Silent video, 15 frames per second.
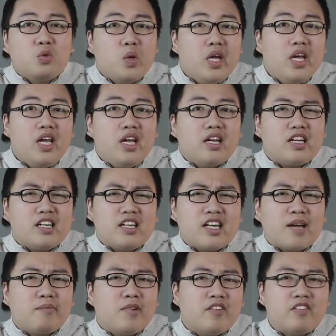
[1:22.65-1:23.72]
tuy
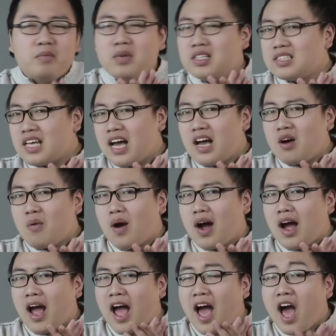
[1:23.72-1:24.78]
nằm ở với mức giá
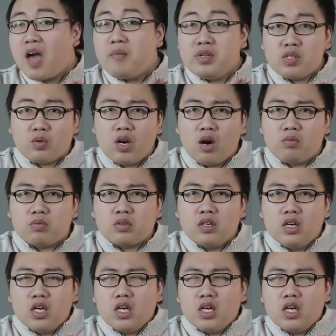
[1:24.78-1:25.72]
khoảng 20 triệu đồng